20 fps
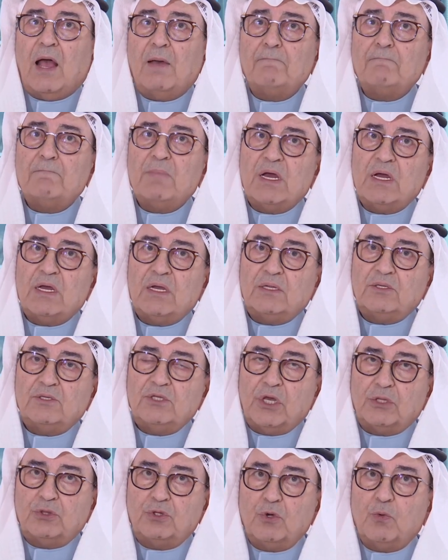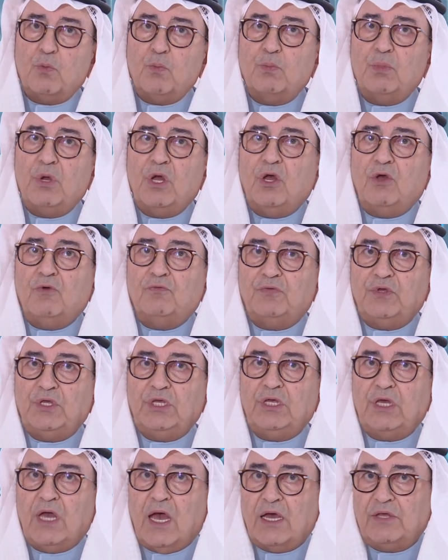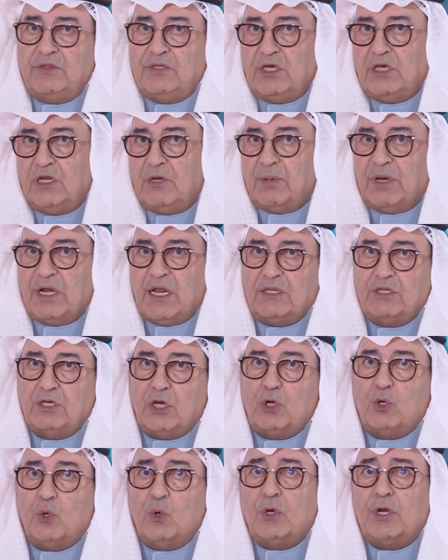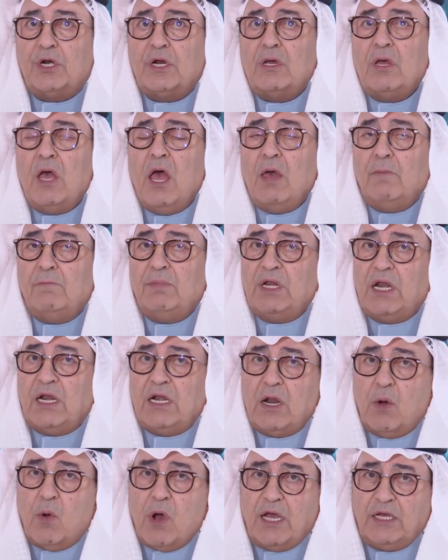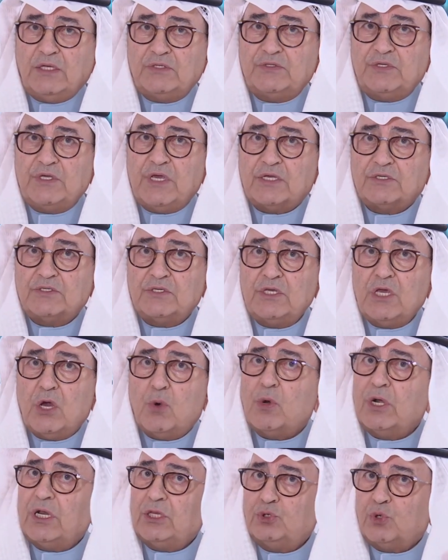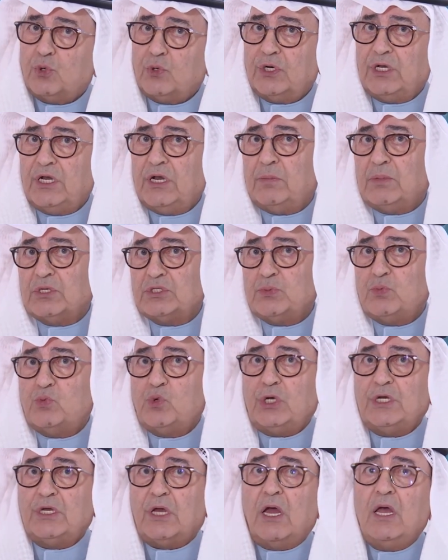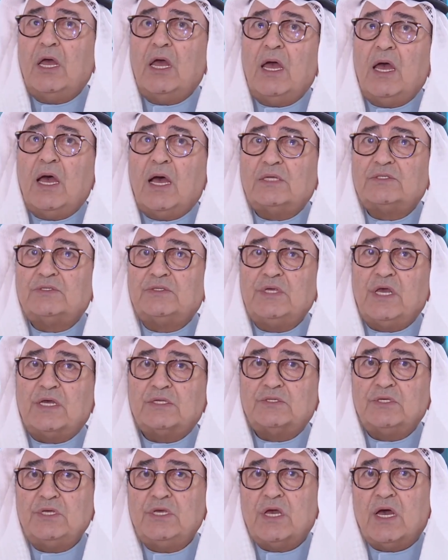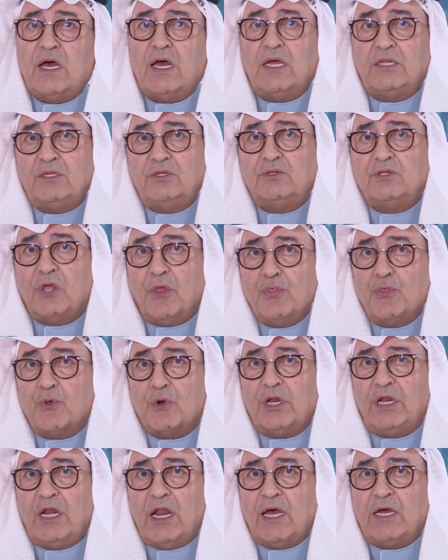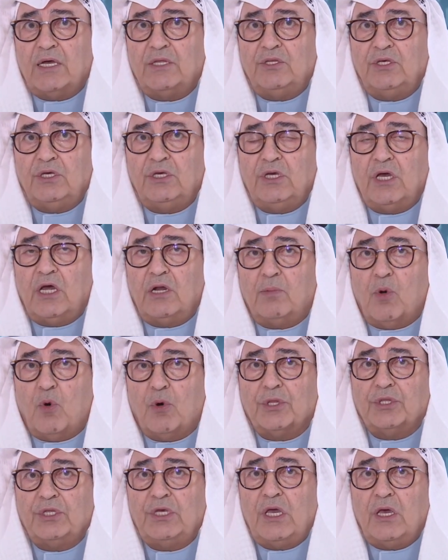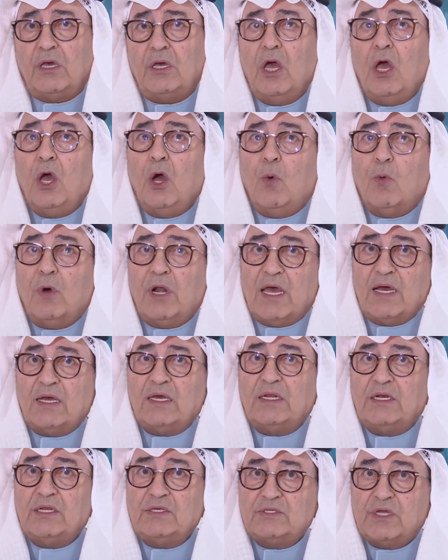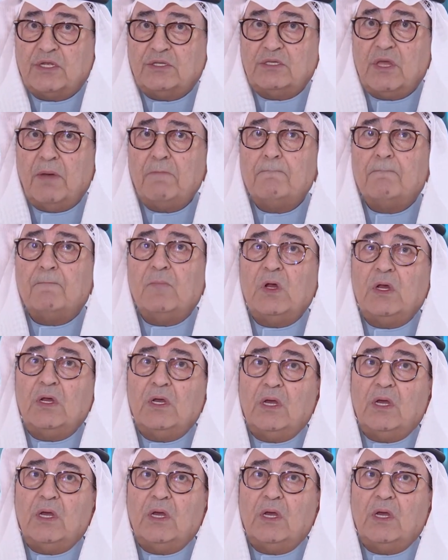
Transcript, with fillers: عما يتم في هذه المناطق الاخرى من النواحي السياسيه ونترك للمجموعه السياسيه ان تنظر الى هذه المواضيع ولكن اذا تم